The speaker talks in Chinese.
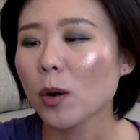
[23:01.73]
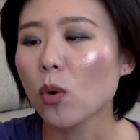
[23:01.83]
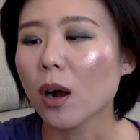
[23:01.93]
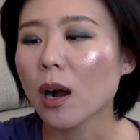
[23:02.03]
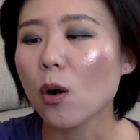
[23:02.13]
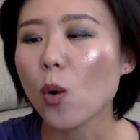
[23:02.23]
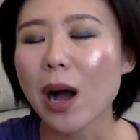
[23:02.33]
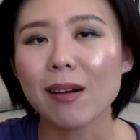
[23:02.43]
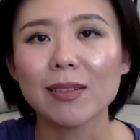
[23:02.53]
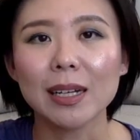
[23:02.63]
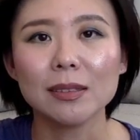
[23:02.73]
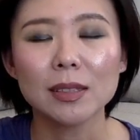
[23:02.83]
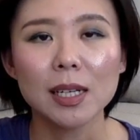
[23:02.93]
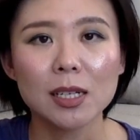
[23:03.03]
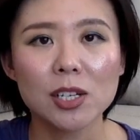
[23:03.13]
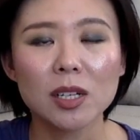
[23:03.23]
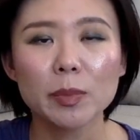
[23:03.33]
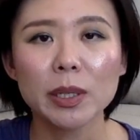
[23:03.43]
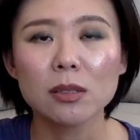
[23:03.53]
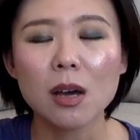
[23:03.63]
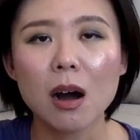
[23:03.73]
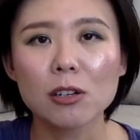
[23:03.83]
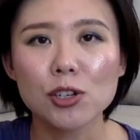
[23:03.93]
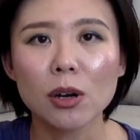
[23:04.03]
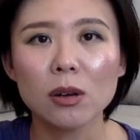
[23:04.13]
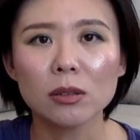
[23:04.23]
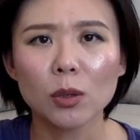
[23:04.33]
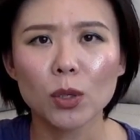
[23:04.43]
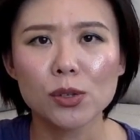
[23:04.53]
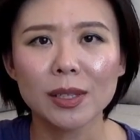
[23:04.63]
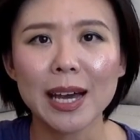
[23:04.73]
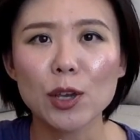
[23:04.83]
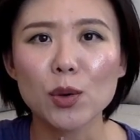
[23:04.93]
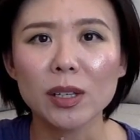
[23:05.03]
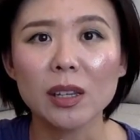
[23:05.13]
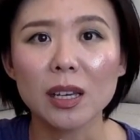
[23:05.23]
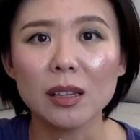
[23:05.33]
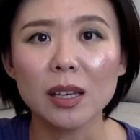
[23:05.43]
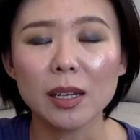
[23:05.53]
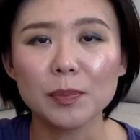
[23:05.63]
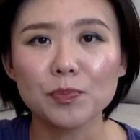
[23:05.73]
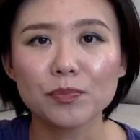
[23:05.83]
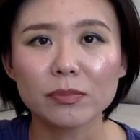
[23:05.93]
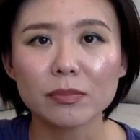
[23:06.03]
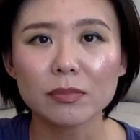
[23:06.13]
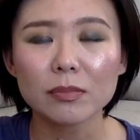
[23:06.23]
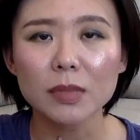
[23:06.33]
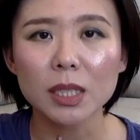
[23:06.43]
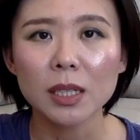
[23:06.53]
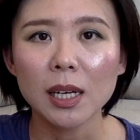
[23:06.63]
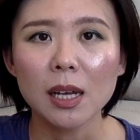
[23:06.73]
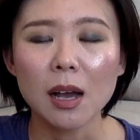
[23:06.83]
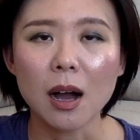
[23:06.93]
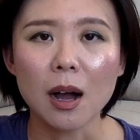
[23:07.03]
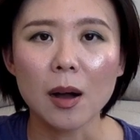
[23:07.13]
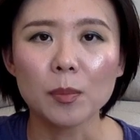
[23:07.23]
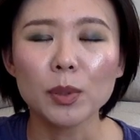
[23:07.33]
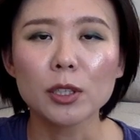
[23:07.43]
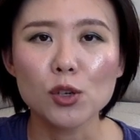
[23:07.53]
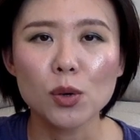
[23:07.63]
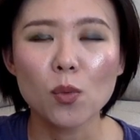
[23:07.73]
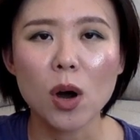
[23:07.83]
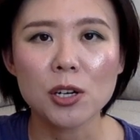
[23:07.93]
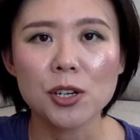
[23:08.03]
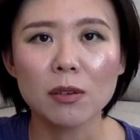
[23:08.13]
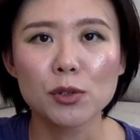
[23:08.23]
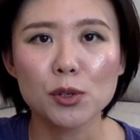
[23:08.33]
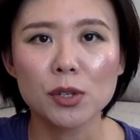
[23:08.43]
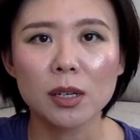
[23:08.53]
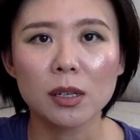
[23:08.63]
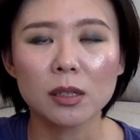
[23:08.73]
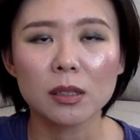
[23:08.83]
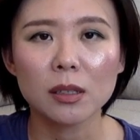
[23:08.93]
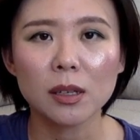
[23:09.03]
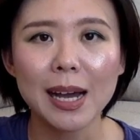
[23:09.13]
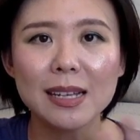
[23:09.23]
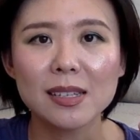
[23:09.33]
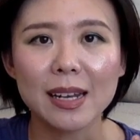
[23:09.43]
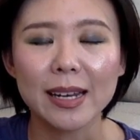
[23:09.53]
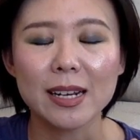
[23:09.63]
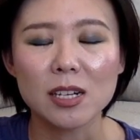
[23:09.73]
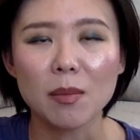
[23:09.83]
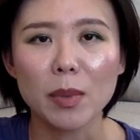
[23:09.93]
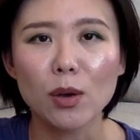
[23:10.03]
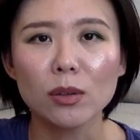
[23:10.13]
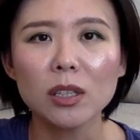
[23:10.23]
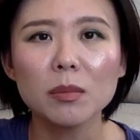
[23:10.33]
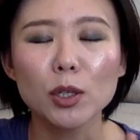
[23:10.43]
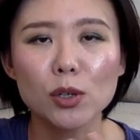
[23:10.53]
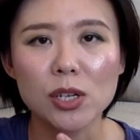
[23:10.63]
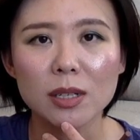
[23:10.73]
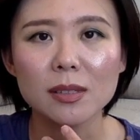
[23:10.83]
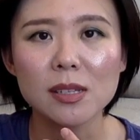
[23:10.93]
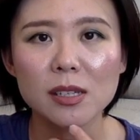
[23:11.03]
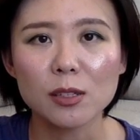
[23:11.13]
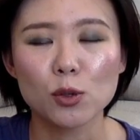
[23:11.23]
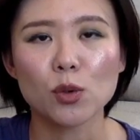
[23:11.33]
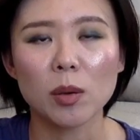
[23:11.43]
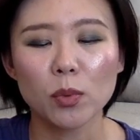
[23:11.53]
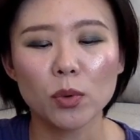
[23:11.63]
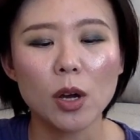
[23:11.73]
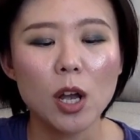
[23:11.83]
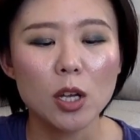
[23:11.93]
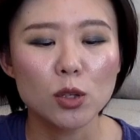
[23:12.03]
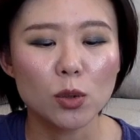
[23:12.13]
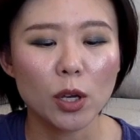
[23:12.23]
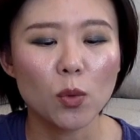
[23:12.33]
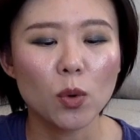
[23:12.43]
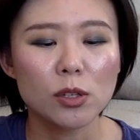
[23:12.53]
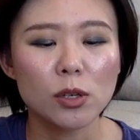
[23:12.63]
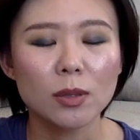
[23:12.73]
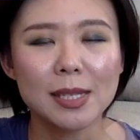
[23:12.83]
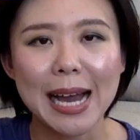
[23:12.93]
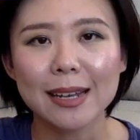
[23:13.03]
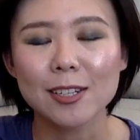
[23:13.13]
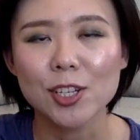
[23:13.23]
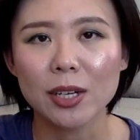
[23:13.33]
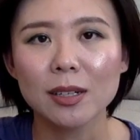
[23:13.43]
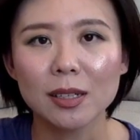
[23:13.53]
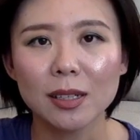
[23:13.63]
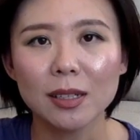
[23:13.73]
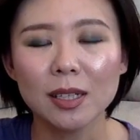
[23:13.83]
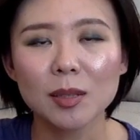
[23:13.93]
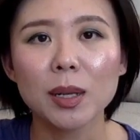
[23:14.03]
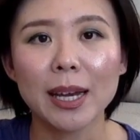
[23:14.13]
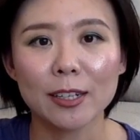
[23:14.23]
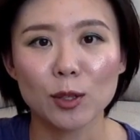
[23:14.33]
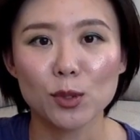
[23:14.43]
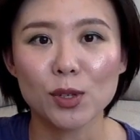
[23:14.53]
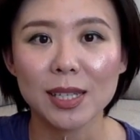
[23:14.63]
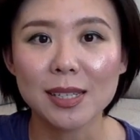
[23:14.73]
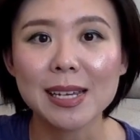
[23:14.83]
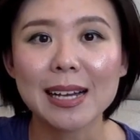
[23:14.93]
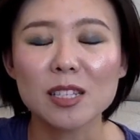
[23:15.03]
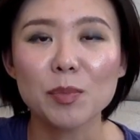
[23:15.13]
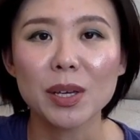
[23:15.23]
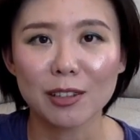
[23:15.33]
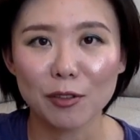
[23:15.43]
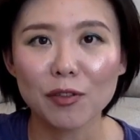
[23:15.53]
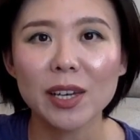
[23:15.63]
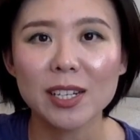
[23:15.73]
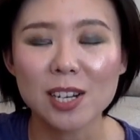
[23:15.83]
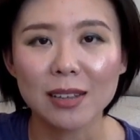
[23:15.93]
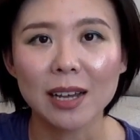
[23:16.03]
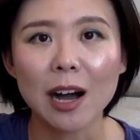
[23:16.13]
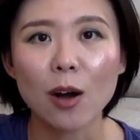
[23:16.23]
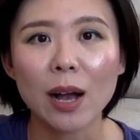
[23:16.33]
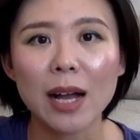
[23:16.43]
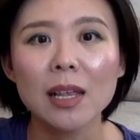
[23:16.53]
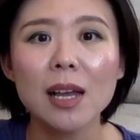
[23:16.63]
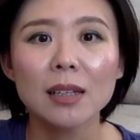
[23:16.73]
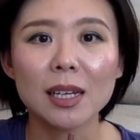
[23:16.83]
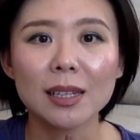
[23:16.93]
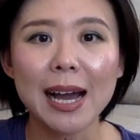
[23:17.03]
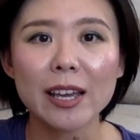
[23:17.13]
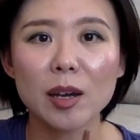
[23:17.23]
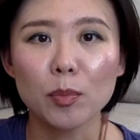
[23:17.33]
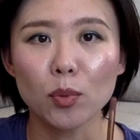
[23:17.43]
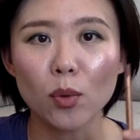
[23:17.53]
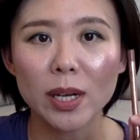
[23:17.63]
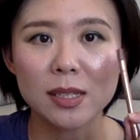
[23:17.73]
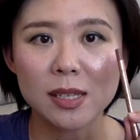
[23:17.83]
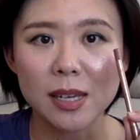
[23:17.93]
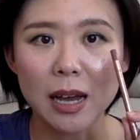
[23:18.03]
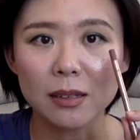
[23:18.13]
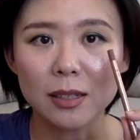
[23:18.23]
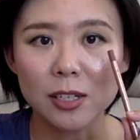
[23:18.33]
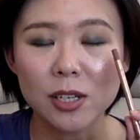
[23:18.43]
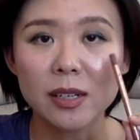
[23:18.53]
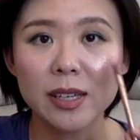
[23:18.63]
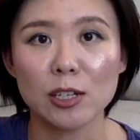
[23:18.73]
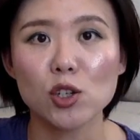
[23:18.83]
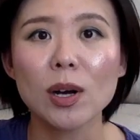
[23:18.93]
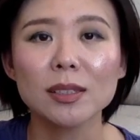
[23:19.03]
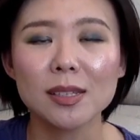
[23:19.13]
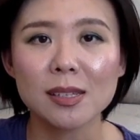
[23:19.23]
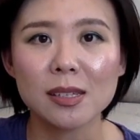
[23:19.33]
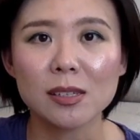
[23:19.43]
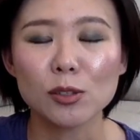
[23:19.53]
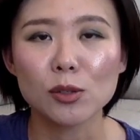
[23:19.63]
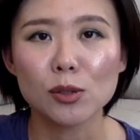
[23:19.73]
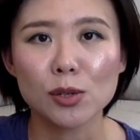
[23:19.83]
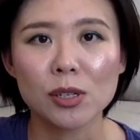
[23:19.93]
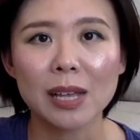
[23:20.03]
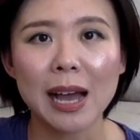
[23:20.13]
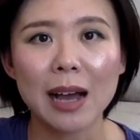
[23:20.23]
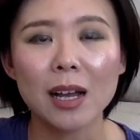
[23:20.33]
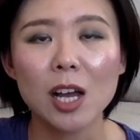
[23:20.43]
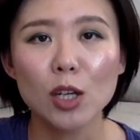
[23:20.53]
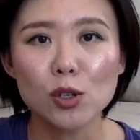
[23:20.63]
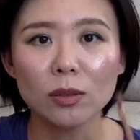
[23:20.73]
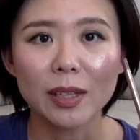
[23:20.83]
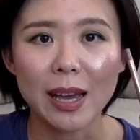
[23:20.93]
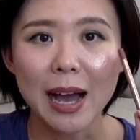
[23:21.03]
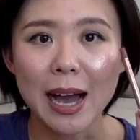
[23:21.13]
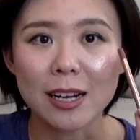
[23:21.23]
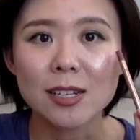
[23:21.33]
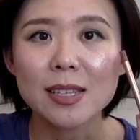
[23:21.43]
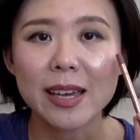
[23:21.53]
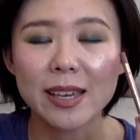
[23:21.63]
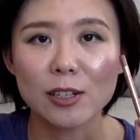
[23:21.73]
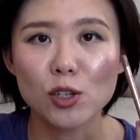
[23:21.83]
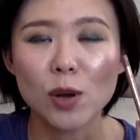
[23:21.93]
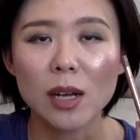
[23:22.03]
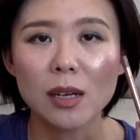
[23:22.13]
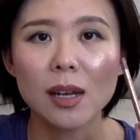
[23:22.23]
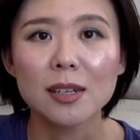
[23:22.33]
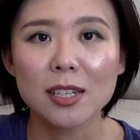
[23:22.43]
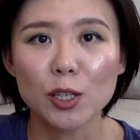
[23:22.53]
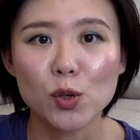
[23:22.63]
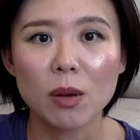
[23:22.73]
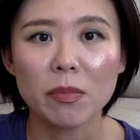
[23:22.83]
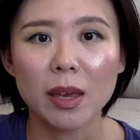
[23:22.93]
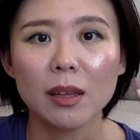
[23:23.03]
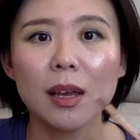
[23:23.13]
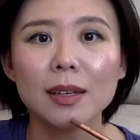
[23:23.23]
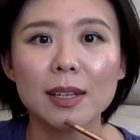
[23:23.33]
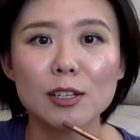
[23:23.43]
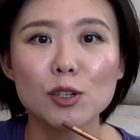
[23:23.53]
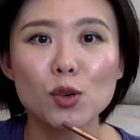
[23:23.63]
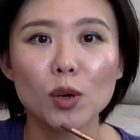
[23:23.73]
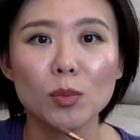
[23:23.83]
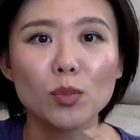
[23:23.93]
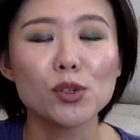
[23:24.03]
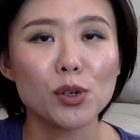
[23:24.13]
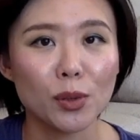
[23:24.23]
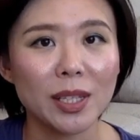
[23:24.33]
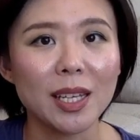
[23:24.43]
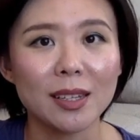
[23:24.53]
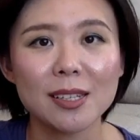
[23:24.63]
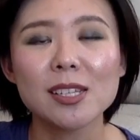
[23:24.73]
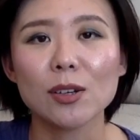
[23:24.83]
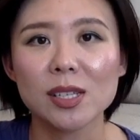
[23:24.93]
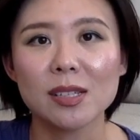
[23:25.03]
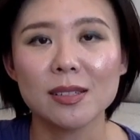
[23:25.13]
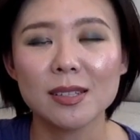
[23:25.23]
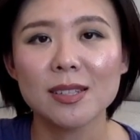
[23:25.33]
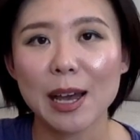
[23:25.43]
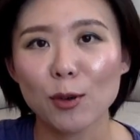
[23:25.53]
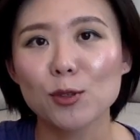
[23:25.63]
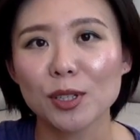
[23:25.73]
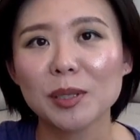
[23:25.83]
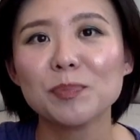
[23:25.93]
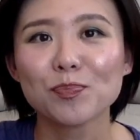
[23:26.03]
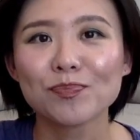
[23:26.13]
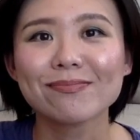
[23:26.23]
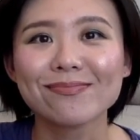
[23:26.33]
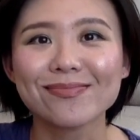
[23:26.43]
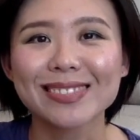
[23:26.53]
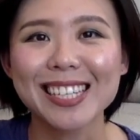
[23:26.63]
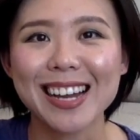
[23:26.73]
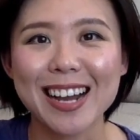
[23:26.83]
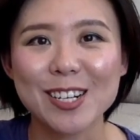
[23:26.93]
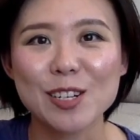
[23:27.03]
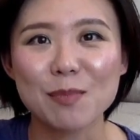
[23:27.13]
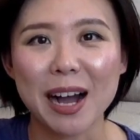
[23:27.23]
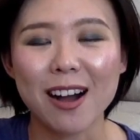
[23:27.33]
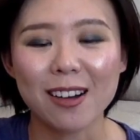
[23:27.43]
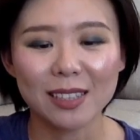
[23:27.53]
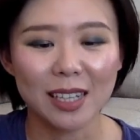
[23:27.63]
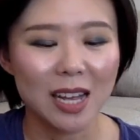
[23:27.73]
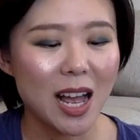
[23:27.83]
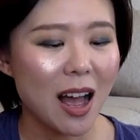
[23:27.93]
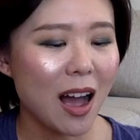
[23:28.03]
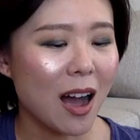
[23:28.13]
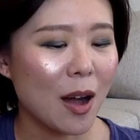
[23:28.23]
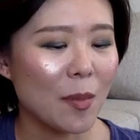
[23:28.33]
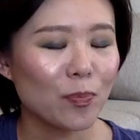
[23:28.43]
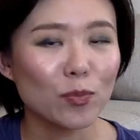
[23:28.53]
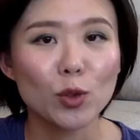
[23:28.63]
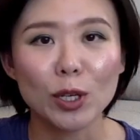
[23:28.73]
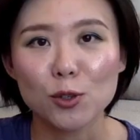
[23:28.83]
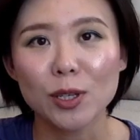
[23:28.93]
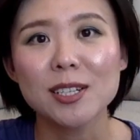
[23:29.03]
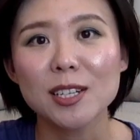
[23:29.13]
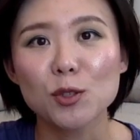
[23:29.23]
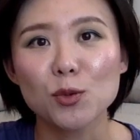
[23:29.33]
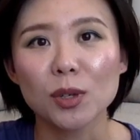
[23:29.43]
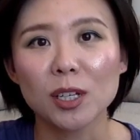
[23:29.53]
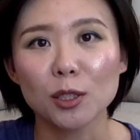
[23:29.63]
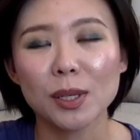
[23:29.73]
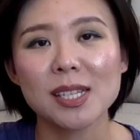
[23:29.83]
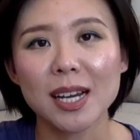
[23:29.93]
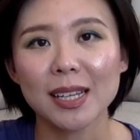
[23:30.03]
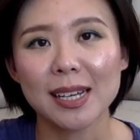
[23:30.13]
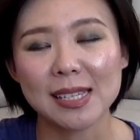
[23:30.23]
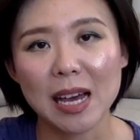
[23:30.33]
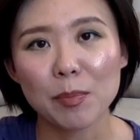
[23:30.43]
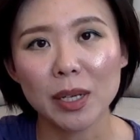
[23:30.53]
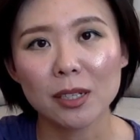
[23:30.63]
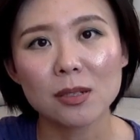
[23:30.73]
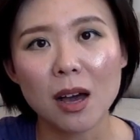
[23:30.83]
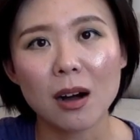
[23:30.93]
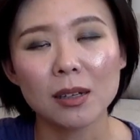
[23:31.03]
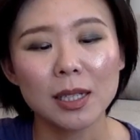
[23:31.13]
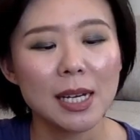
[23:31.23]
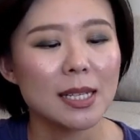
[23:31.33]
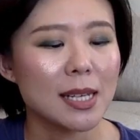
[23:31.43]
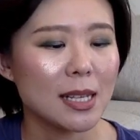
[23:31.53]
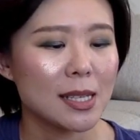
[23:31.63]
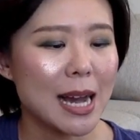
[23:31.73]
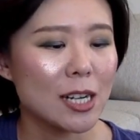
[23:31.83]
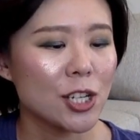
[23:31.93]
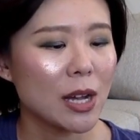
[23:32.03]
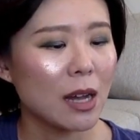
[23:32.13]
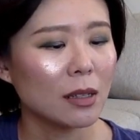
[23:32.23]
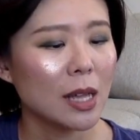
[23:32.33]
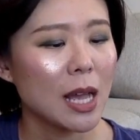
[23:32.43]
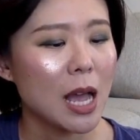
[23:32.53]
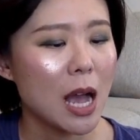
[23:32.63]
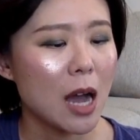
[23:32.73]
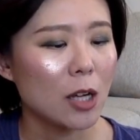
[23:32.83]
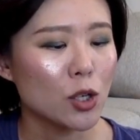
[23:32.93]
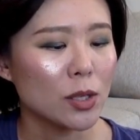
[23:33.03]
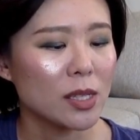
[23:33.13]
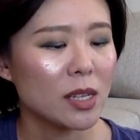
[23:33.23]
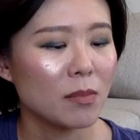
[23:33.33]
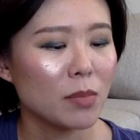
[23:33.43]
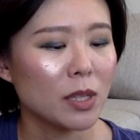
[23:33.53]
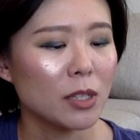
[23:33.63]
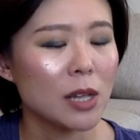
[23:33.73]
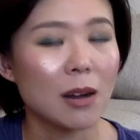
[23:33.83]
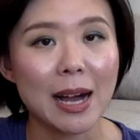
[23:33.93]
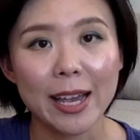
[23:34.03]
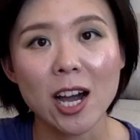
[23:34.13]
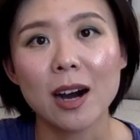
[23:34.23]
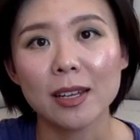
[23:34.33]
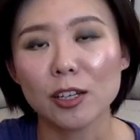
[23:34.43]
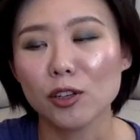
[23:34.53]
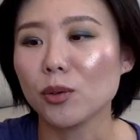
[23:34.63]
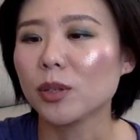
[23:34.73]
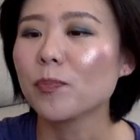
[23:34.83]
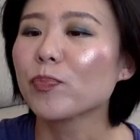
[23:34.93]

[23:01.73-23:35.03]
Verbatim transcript: 我刚画完这个 pillow talk 之后呢，我觉得它有一点点，嗯，不能说 wash o u p 就是看起来脸上没有那么有生气，嘴部，所以我就加了这个 lip liner，我觉得一下子变得非常的好看，但它也不会抢你这个眼妆的戏，就是它重点还是在眼妆这个妆面，但是唇部就有一点点小心机，在我觉得，嗯，这个还是蛮好的，嗯，对，所以这个组合推荐给大家 pillow talk。再加上啊，唇线笔叫 iconic，Nude。